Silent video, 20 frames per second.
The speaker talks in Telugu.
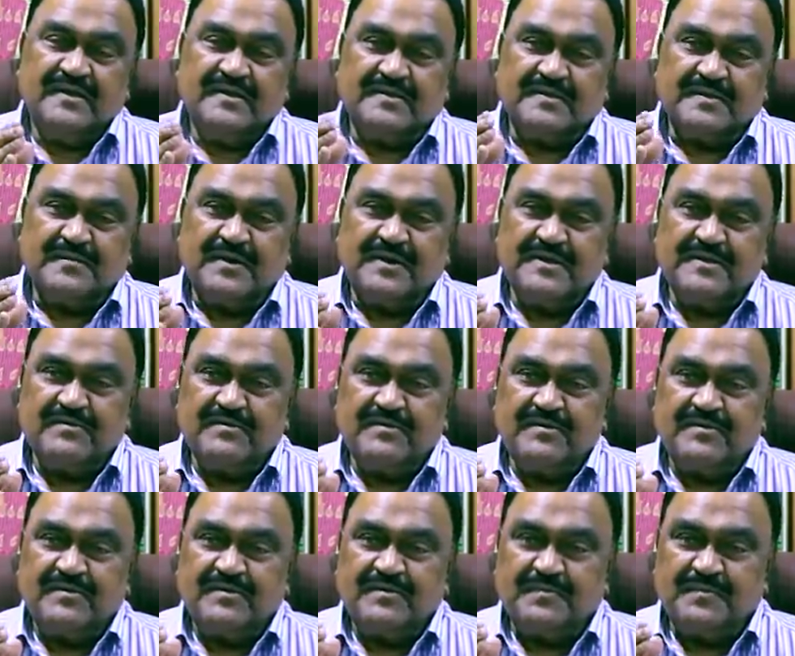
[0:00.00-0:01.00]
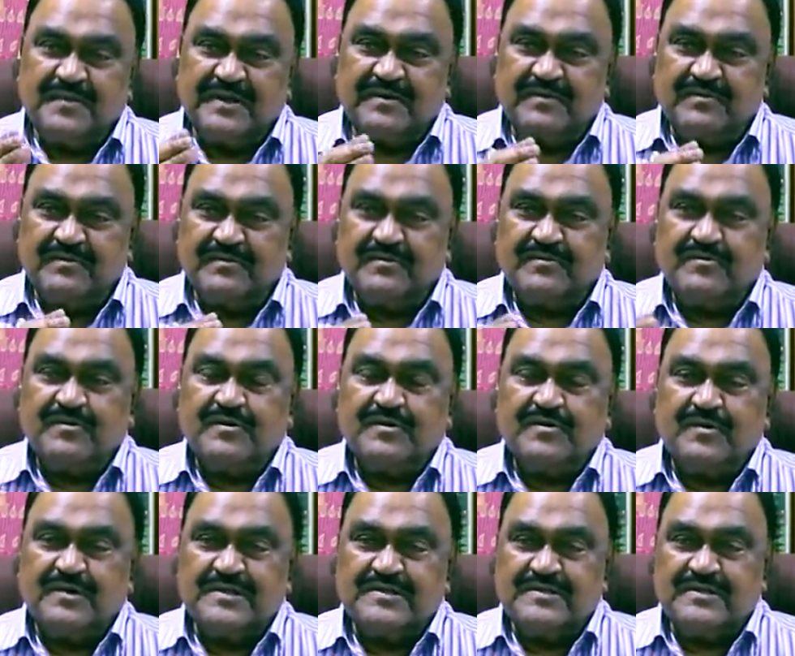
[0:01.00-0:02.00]
ఈ సమాజంలో మనం
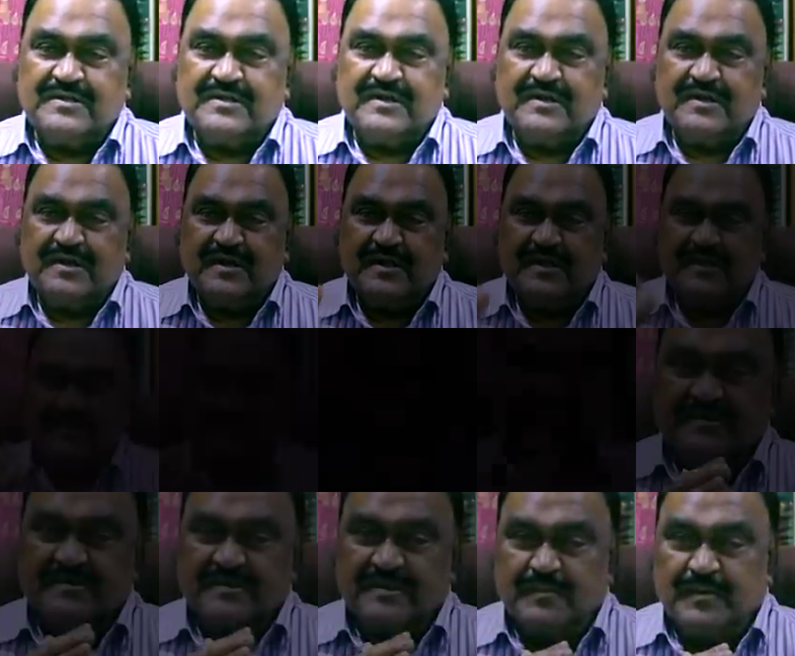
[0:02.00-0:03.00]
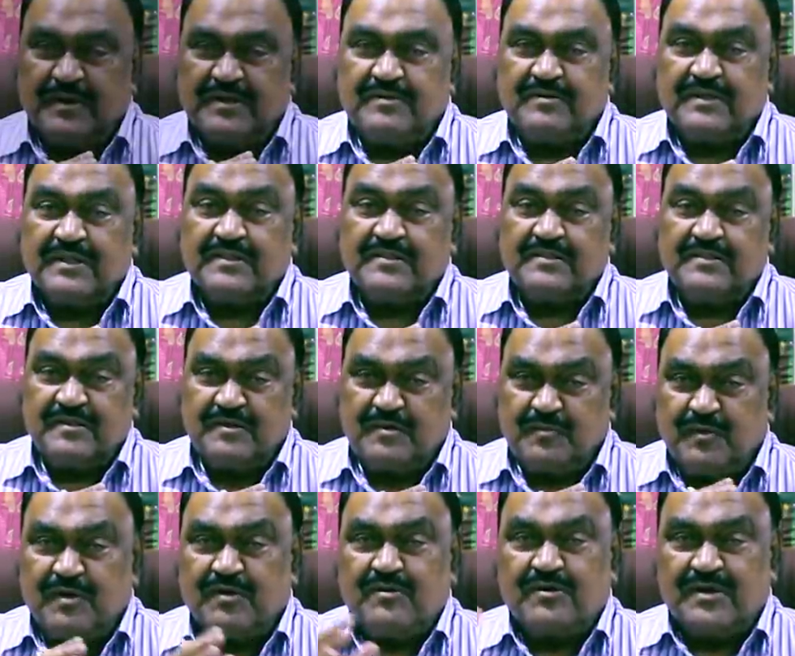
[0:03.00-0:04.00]
కోరుకోవాల్సింది ఏంటంటే సమాజంలో అందరూ
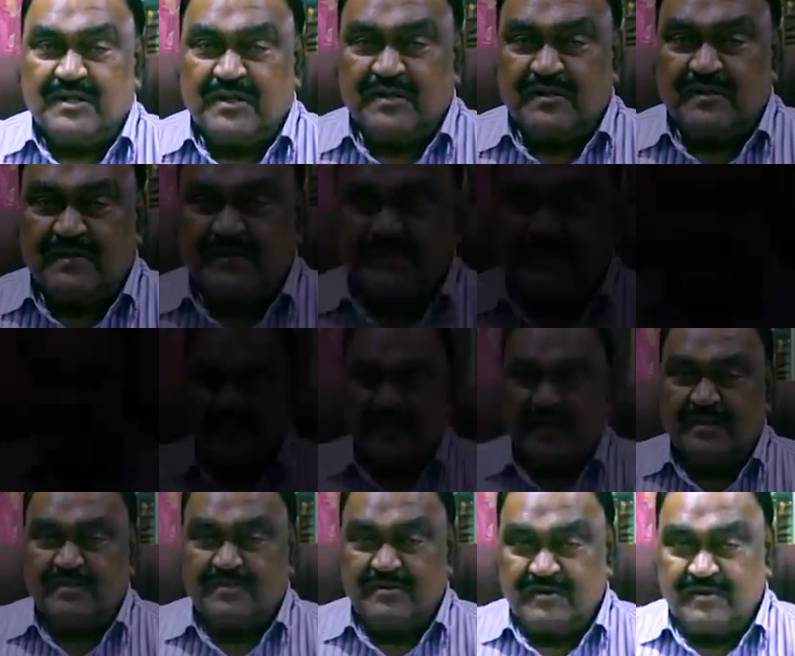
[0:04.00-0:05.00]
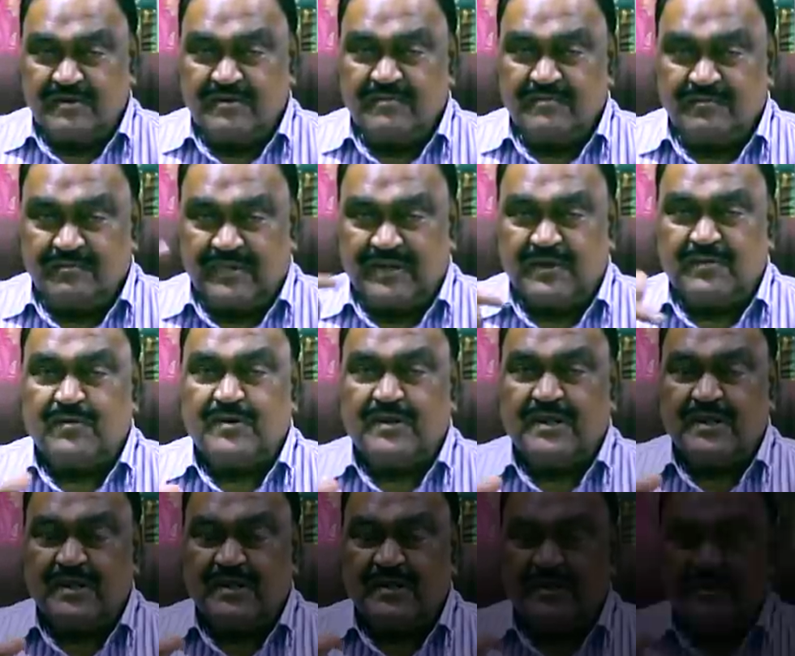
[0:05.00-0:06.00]
బాగుండాలి అందులో మనం
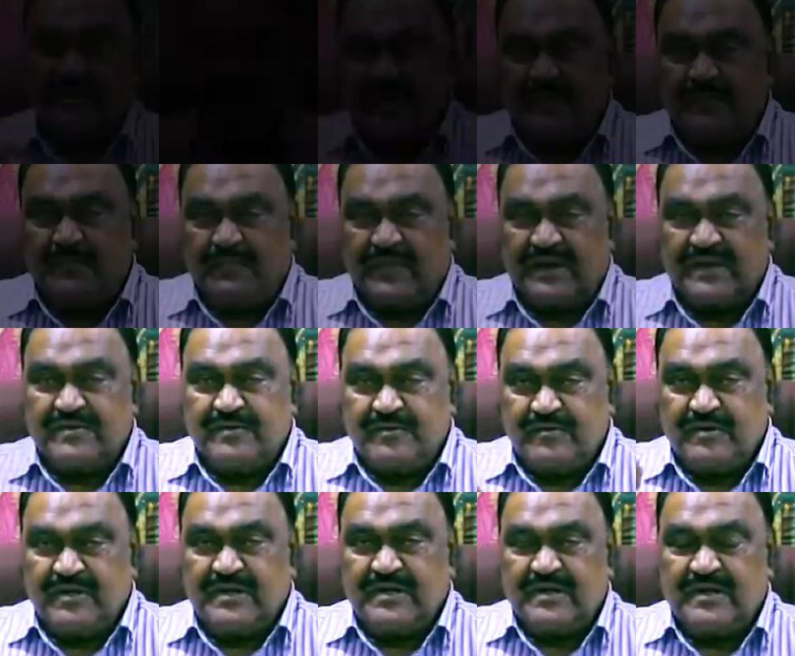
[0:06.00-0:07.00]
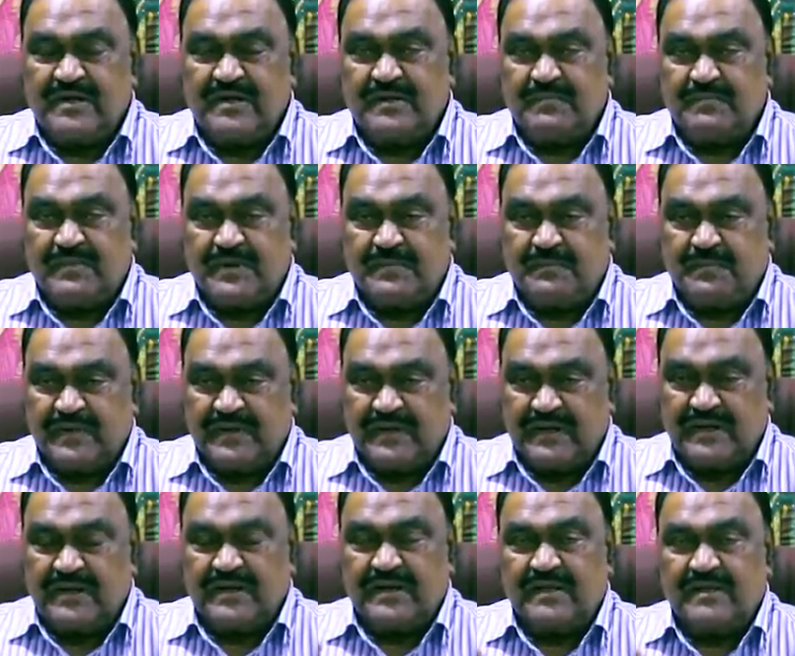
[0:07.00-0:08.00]
ఉండాలి మన డ్యూటీ ఏంటంటే మన
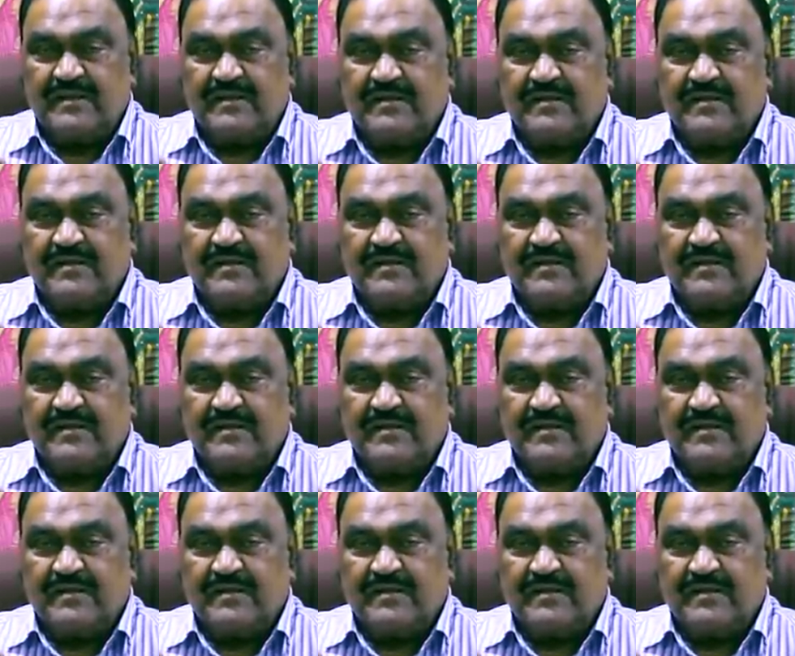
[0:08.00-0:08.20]
పిల్లల్ని